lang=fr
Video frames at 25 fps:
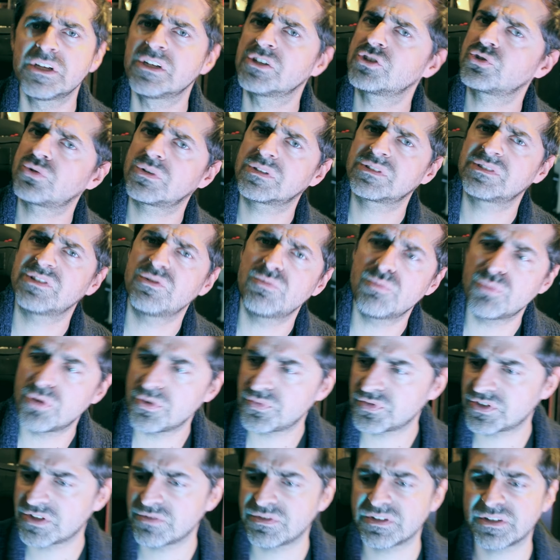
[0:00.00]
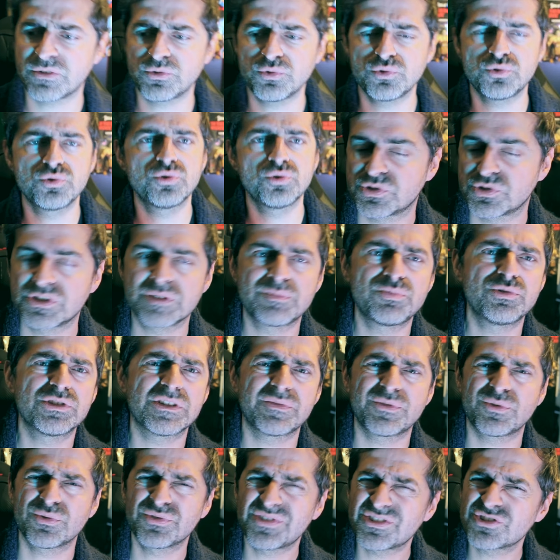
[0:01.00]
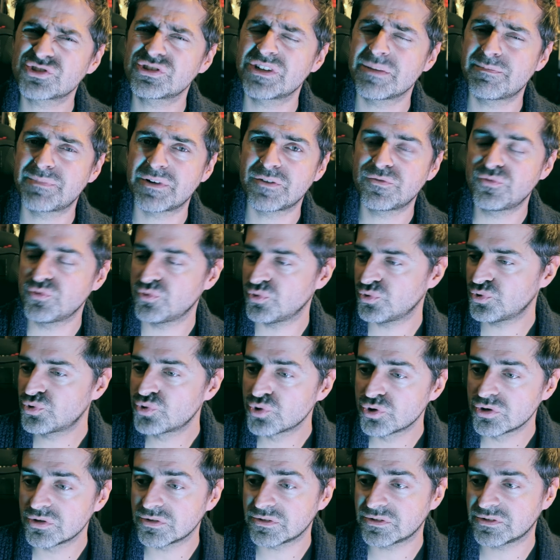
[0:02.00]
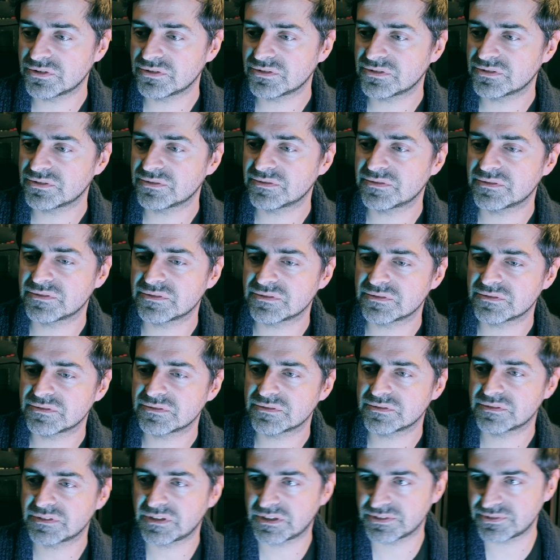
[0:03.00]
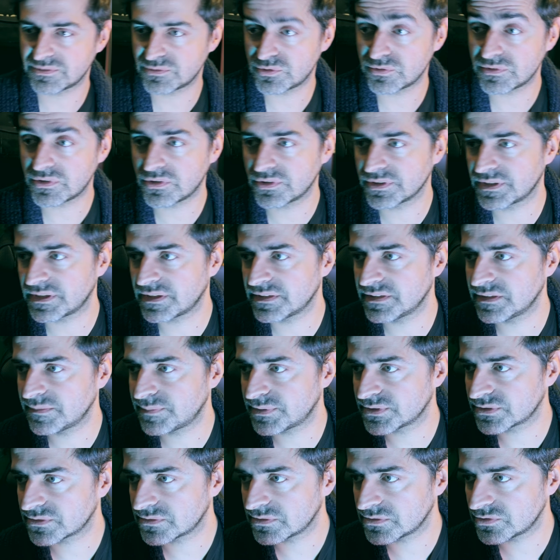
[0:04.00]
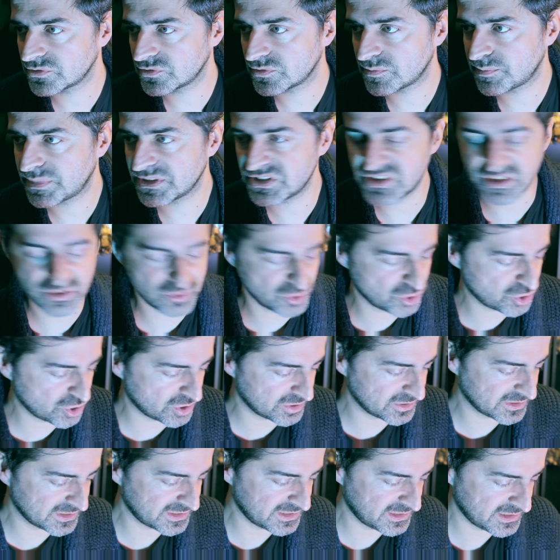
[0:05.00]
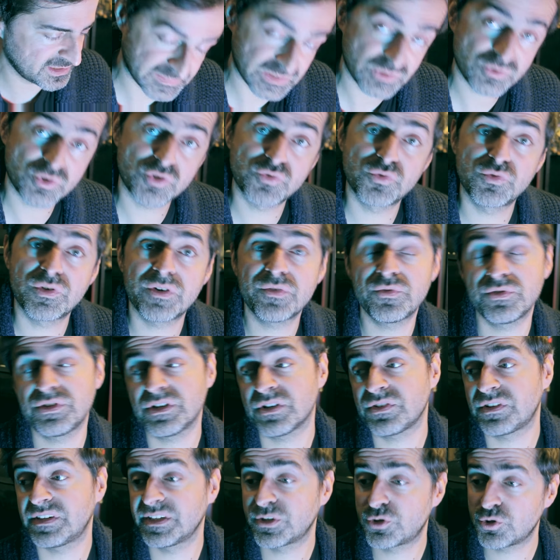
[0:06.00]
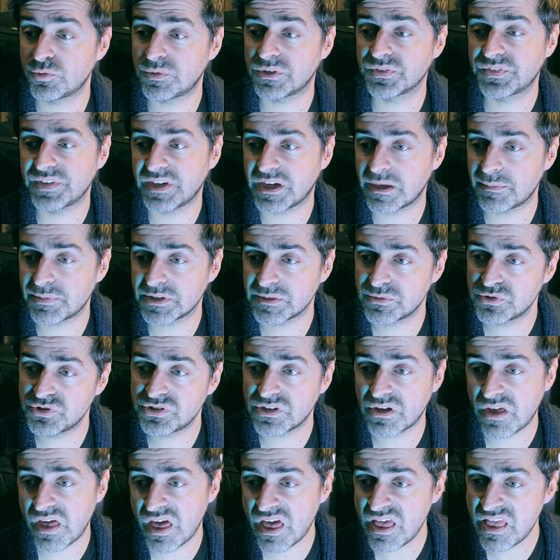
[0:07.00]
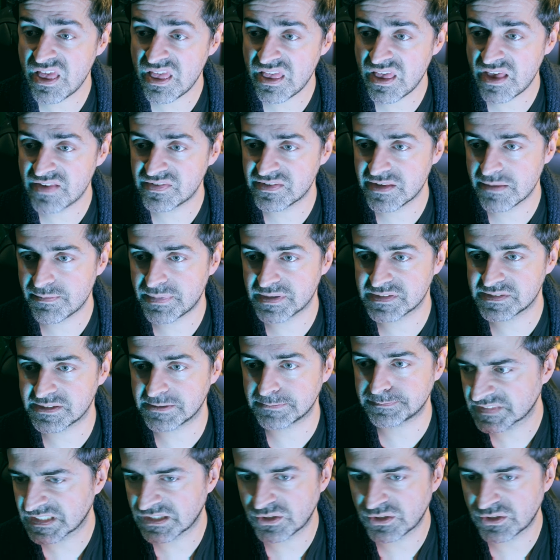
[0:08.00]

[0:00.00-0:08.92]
Je crois que c'est une meuf qui vient dans le je sais plus, ça fait longtemps que je ne l'ai pas vu. Le 2, euh, on va regarder parce que je ne veux pas dire une connerie. Parce que je vous vois venir dans les commentaires après me dire, eh, eh, eh c'était pas ça.